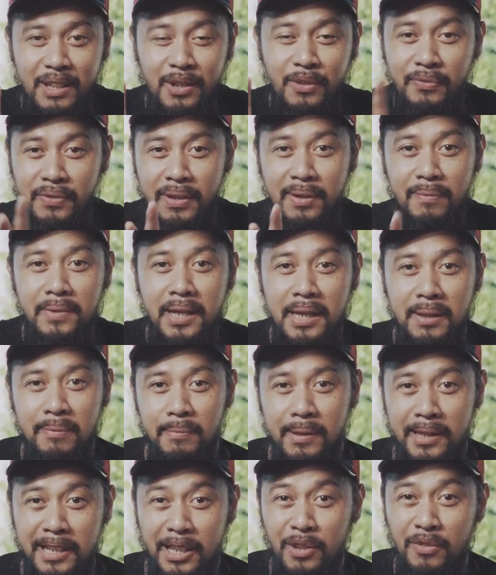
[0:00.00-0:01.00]
yung film that
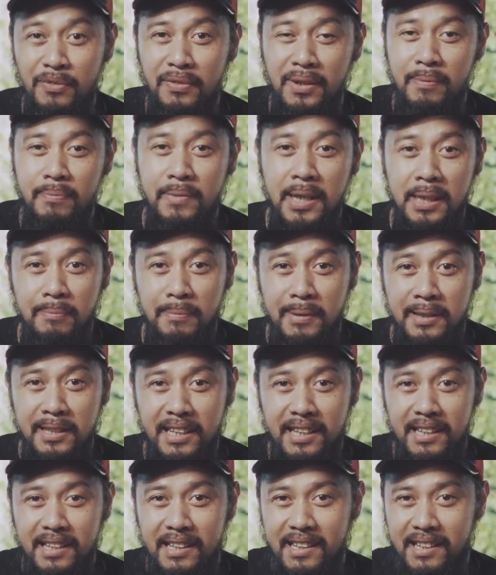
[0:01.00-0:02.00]
build, itong film that
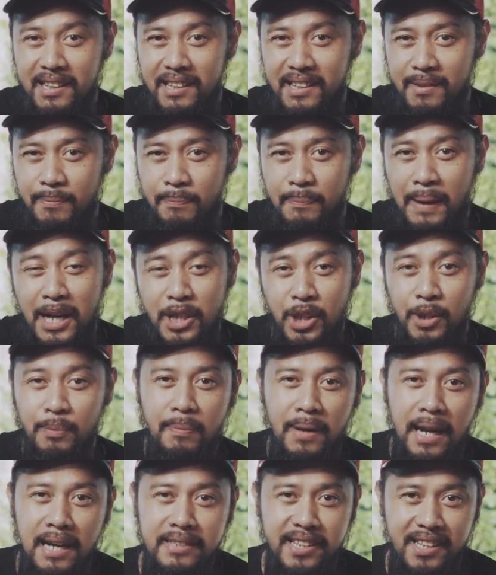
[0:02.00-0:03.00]
build, passion
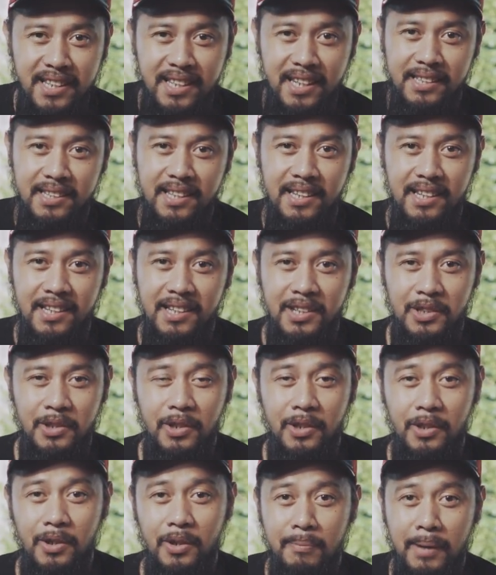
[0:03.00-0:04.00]
project lang talaga
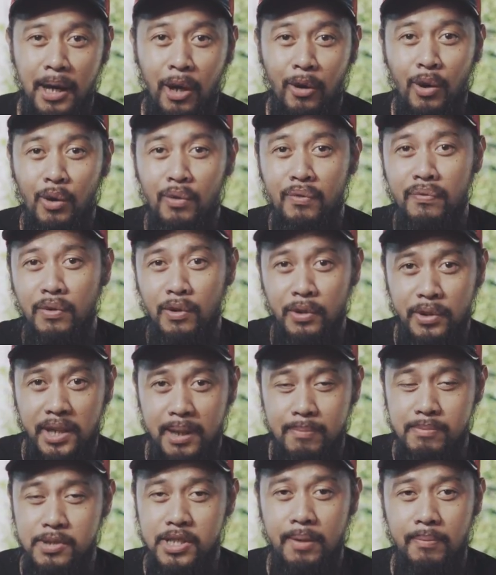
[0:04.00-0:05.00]
to. Ano? Meron akong
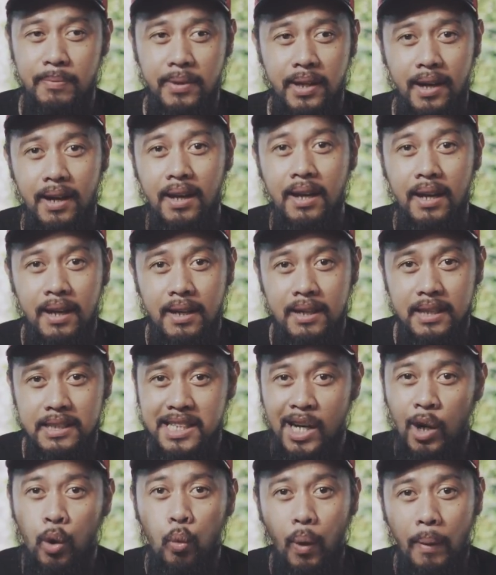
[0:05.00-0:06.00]
full-time job na
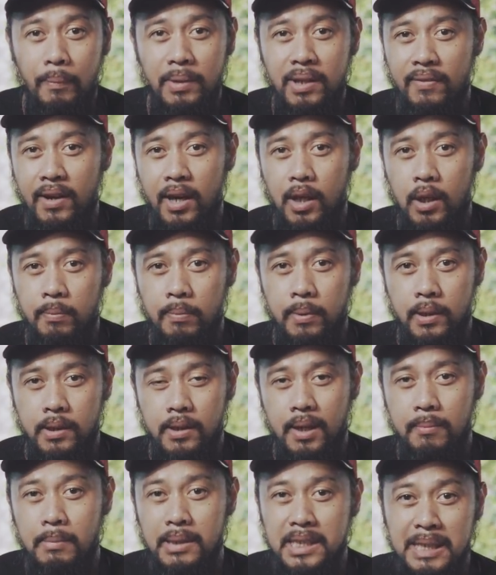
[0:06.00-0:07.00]
sound web
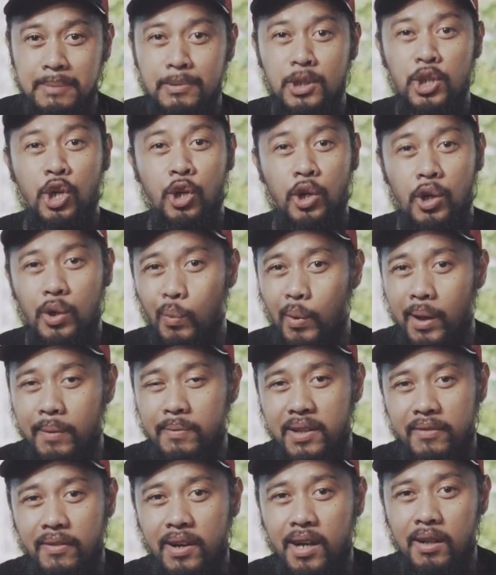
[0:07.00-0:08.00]
developer. I'm a senior
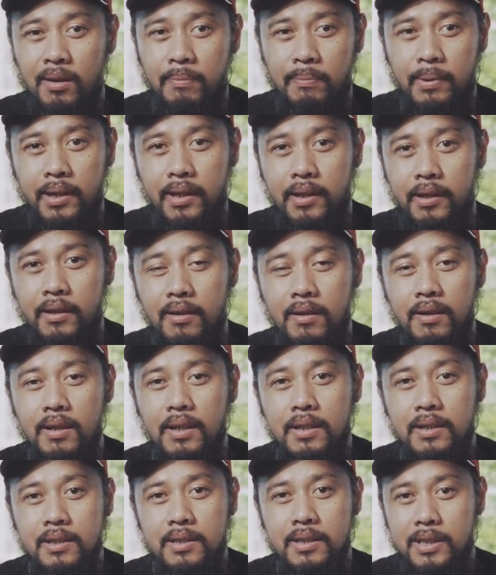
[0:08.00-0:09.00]
web developer. Ano?
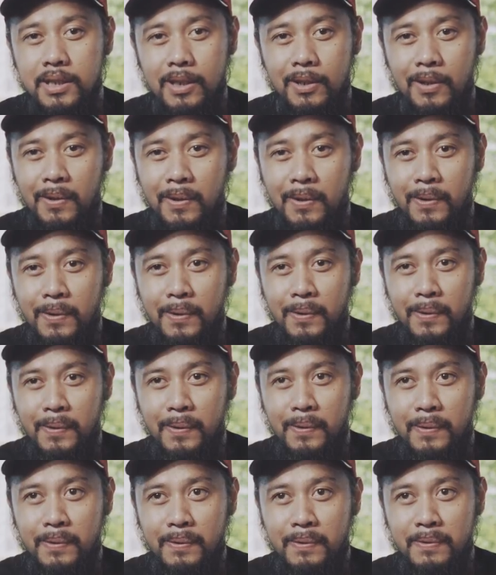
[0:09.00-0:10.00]

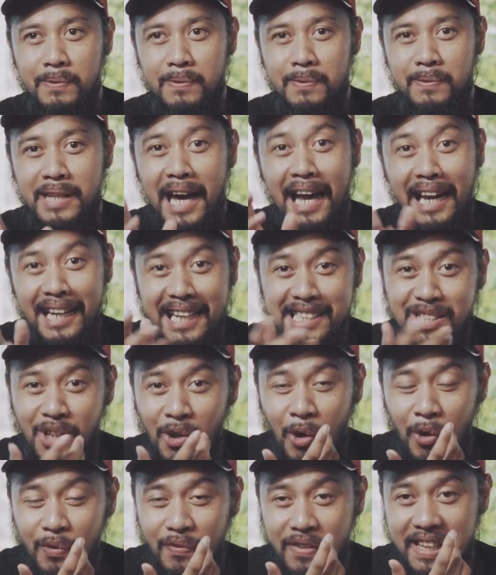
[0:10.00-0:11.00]
So, dahil nga sa
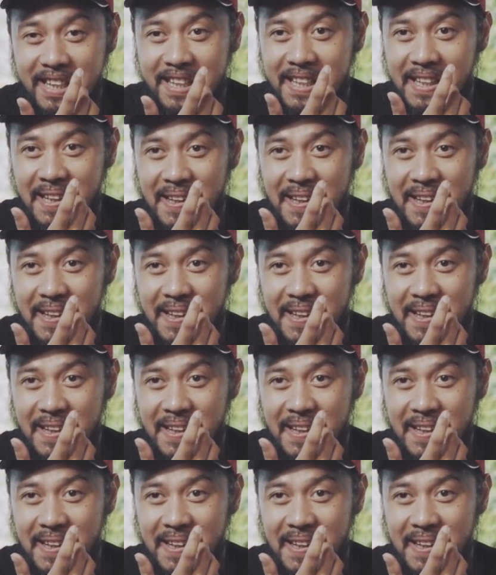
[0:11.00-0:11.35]
COVID,